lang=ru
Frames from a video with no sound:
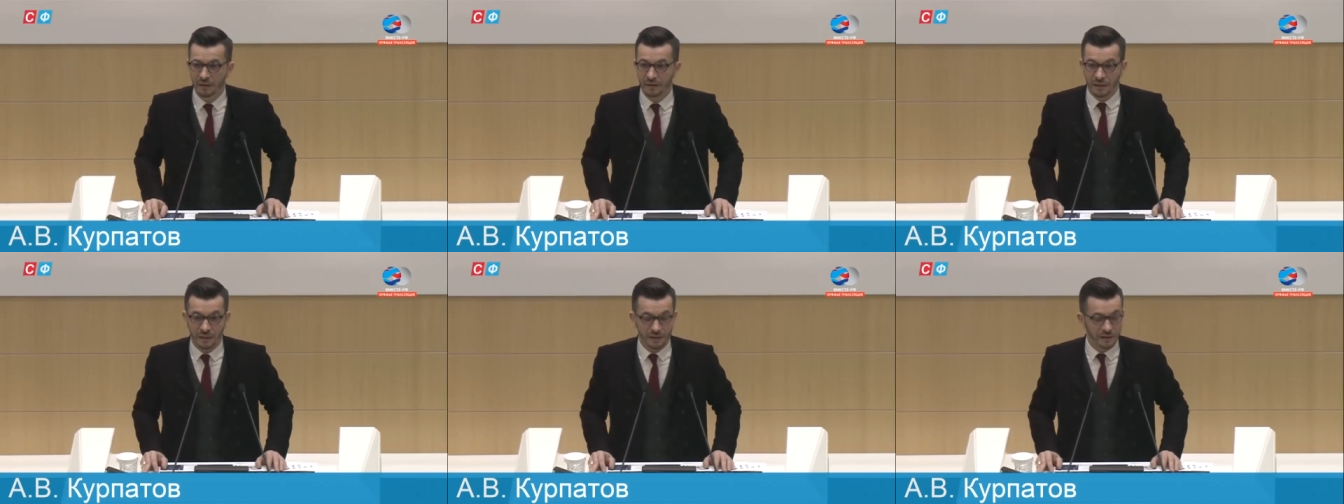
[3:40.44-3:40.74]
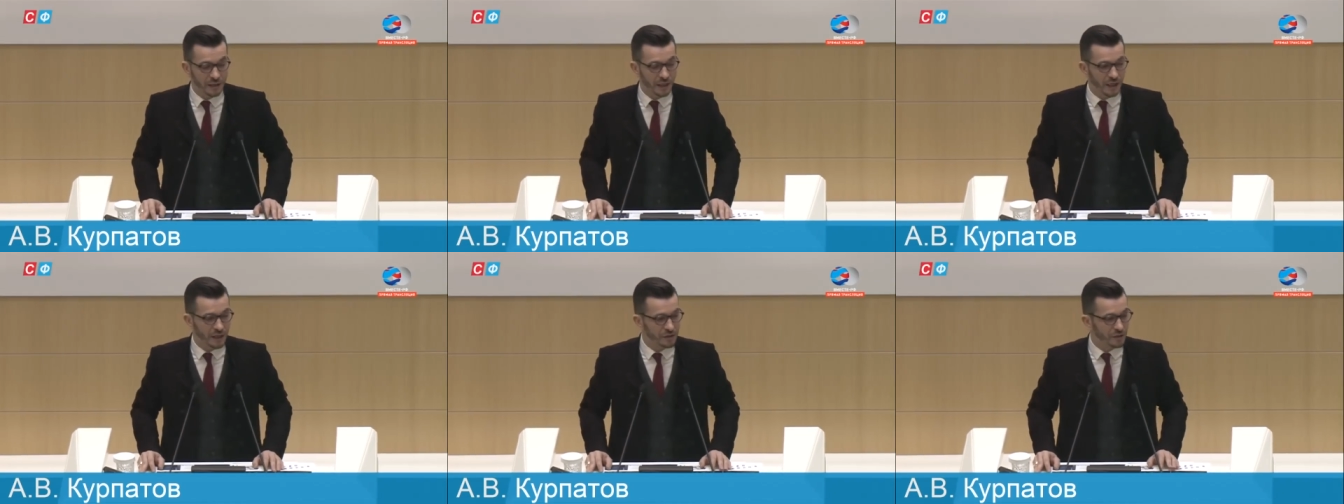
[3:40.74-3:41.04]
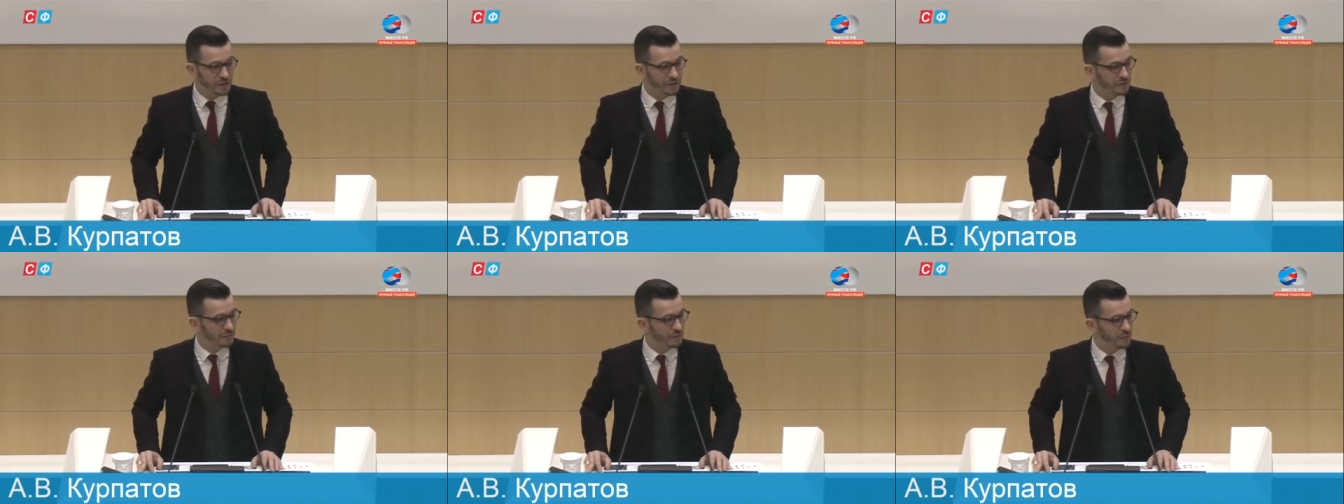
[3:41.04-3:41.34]
Это
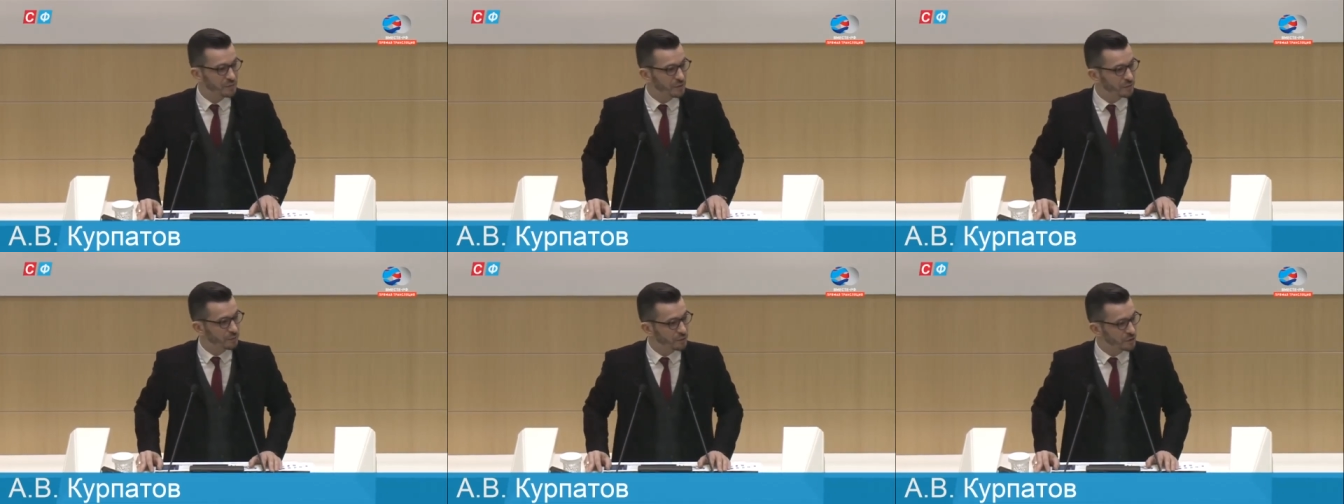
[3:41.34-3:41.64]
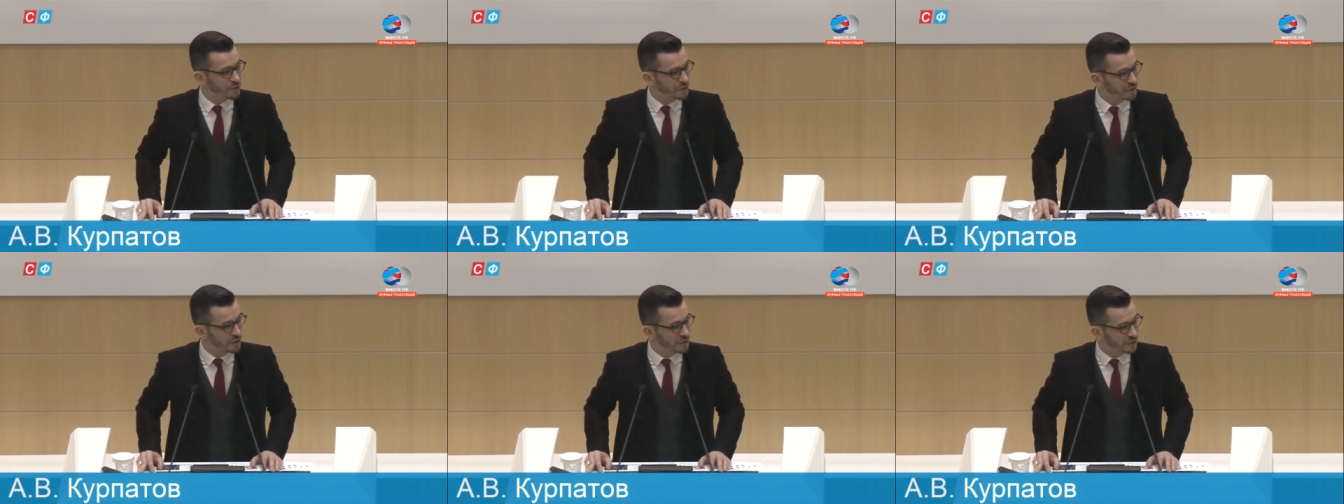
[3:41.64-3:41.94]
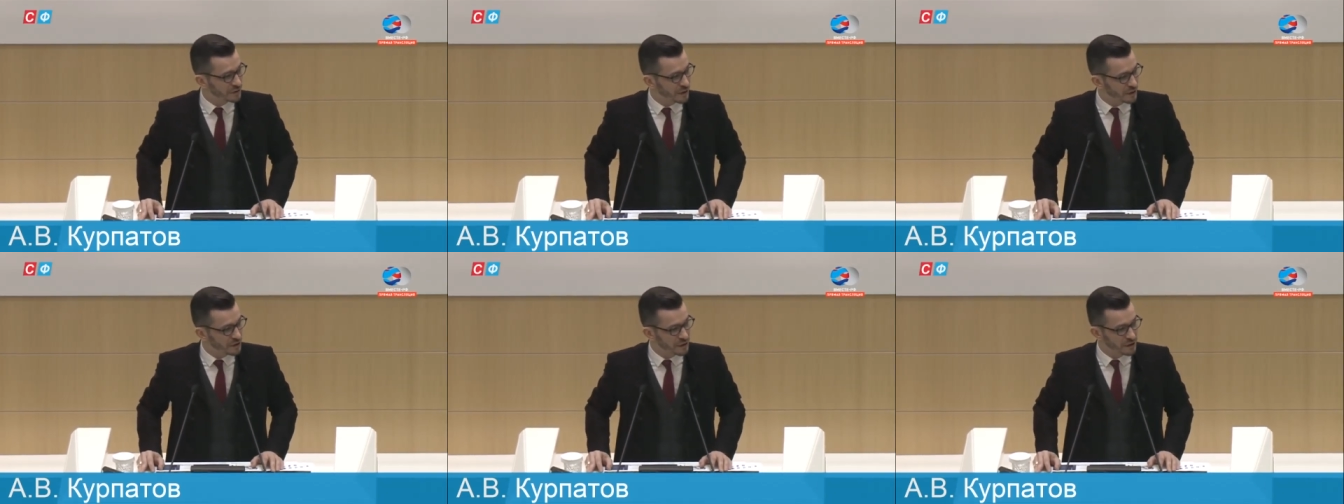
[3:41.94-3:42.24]
кажется, в общем, очень
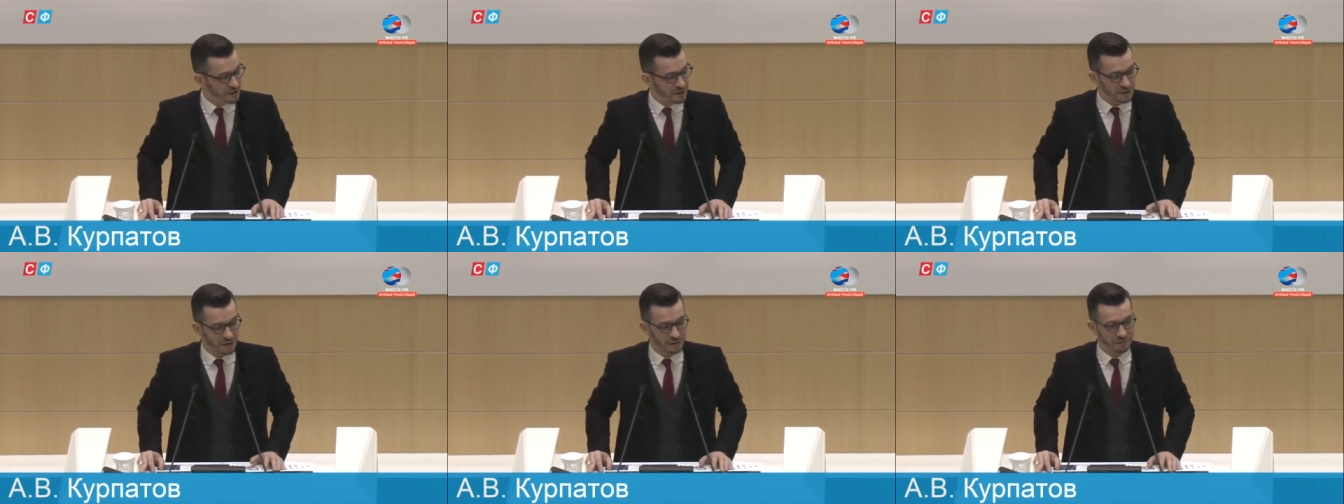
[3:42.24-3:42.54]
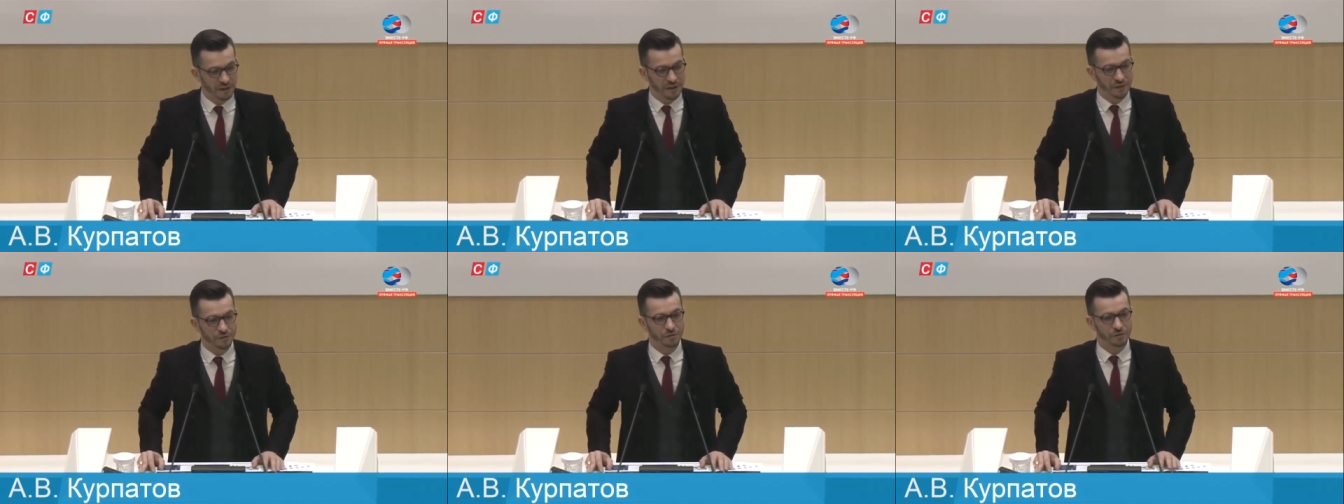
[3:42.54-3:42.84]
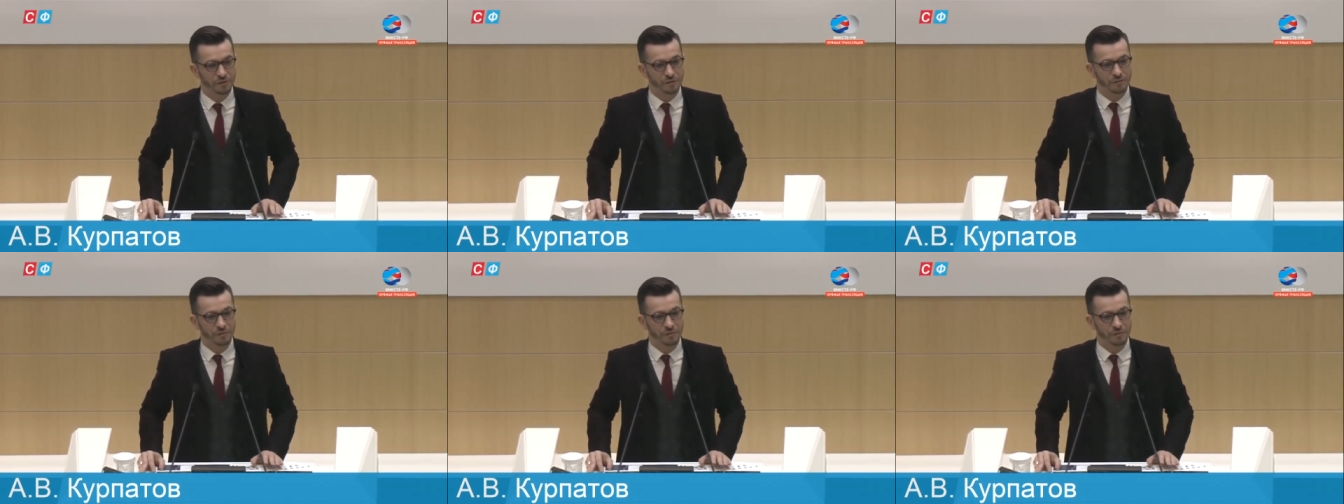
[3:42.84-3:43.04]
незначительной вещью.